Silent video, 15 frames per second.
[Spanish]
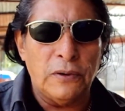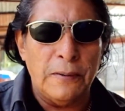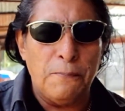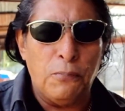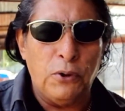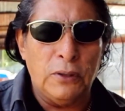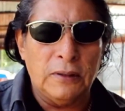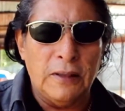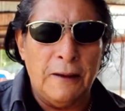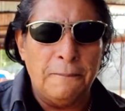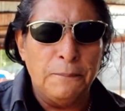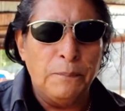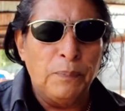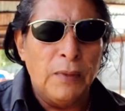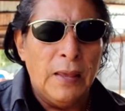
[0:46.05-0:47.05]

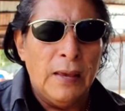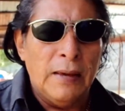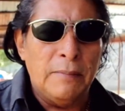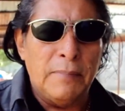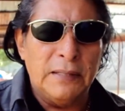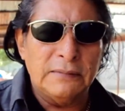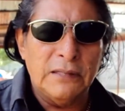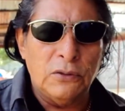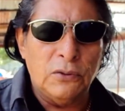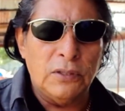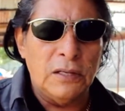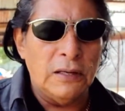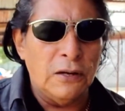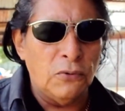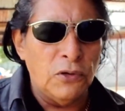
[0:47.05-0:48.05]
respuesta en base a lo
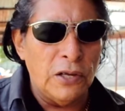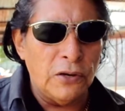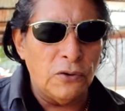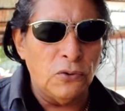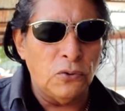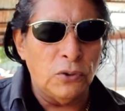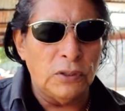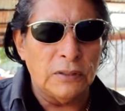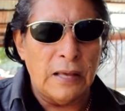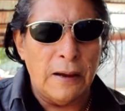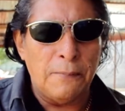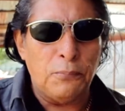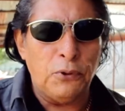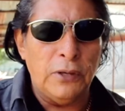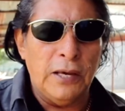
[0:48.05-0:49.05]
que el gobierno nos
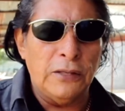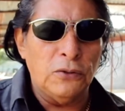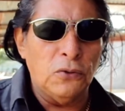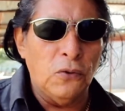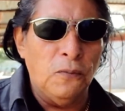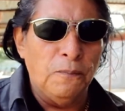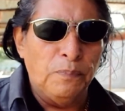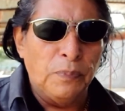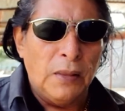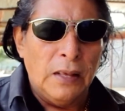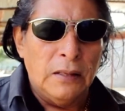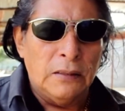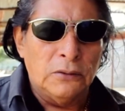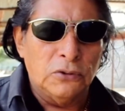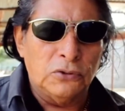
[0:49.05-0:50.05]
está apoyando.
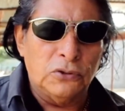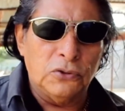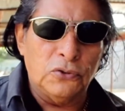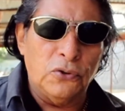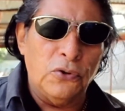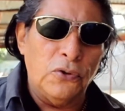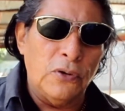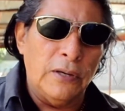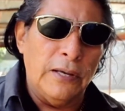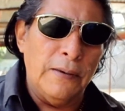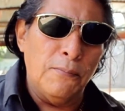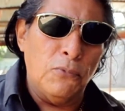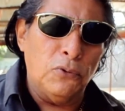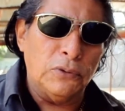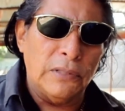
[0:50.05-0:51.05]
Nosotros
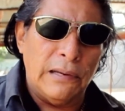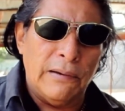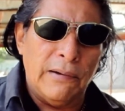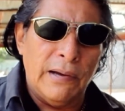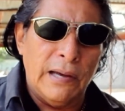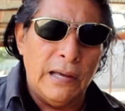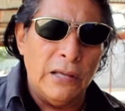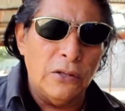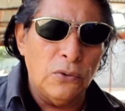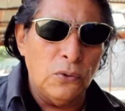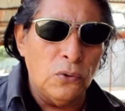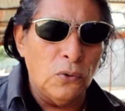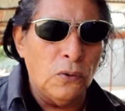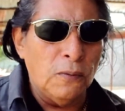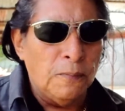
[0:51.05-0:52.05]
hemos
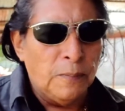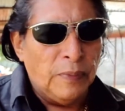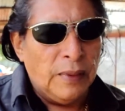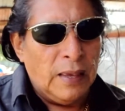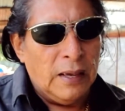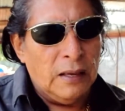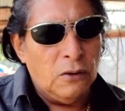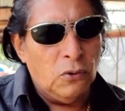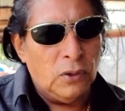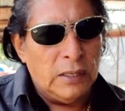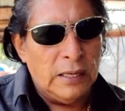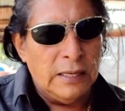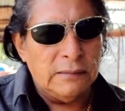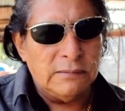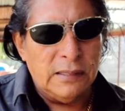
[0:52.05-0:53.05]
trabajado en lo
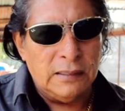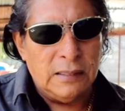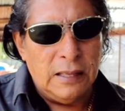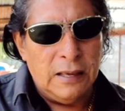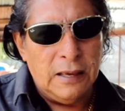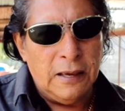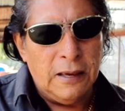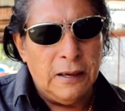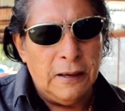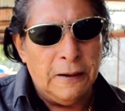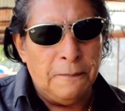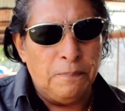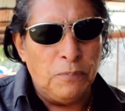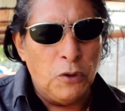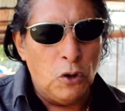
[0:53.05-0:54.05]
que es
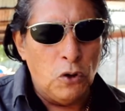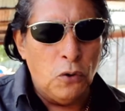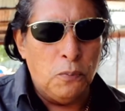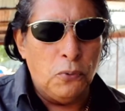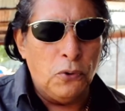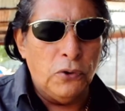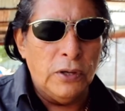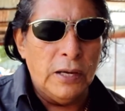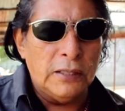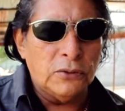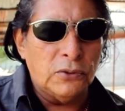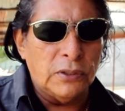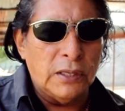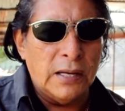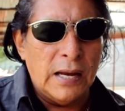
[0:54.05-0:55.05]
este, los
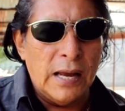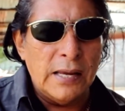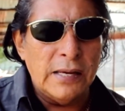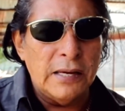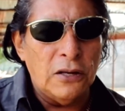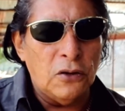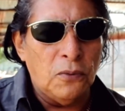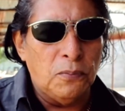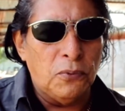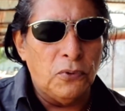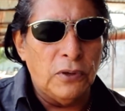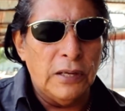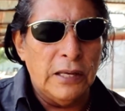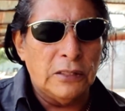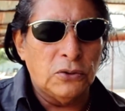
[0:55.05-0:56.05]
proyectos de calle, los
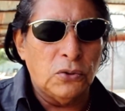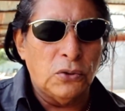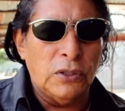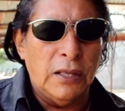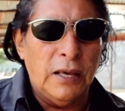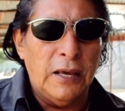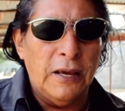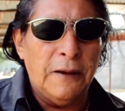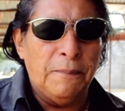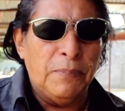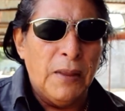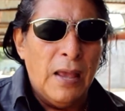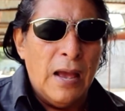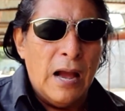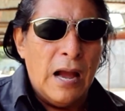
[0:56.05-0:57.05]
proyectos de
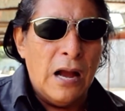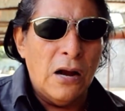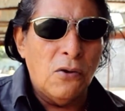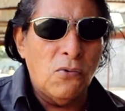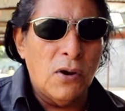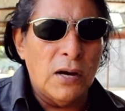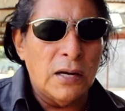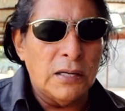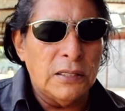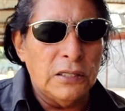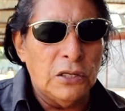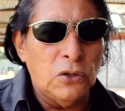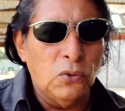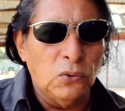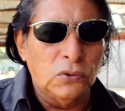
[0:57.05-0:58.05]
agua
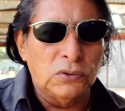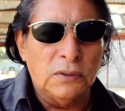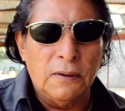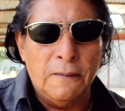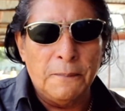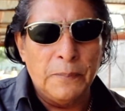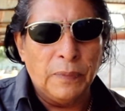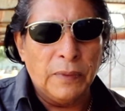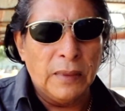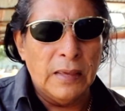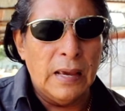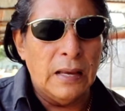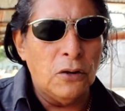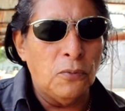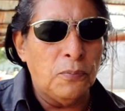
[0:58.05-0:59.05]
y luz.
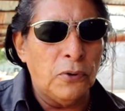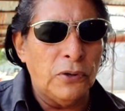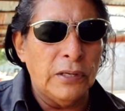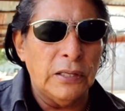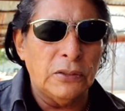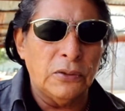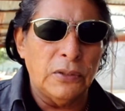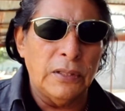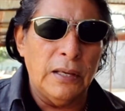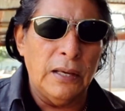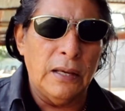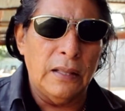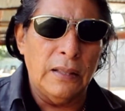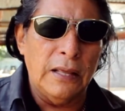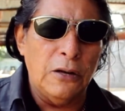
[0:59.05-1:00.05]
Ya los proyectos
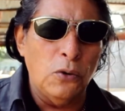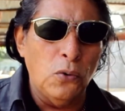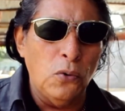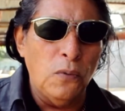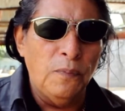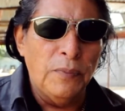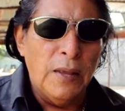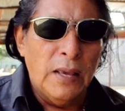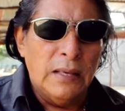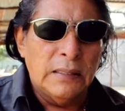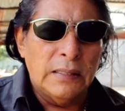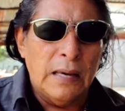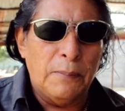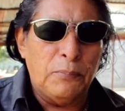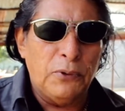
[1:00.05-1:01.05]
de, luz,
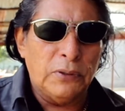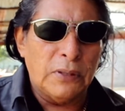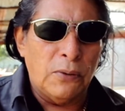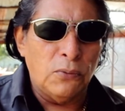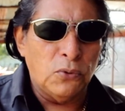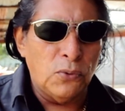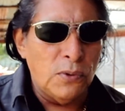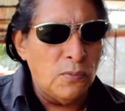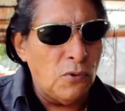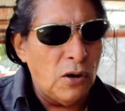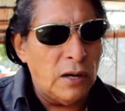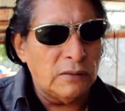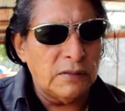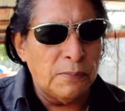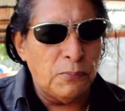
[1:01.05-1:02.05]
ya pues
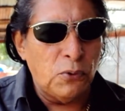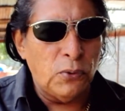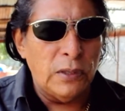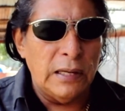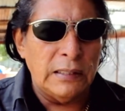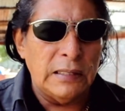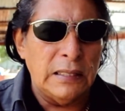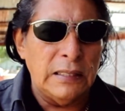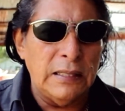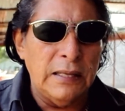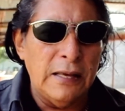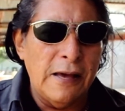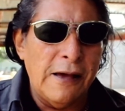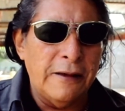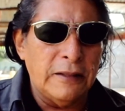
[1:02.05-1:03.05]
tuvimos hace poco en la
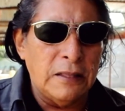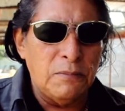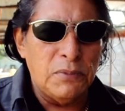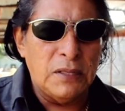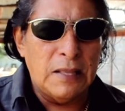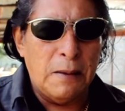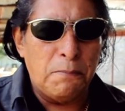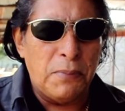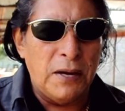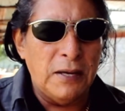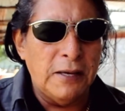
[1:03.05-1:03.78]
alcaldía de Tipitapa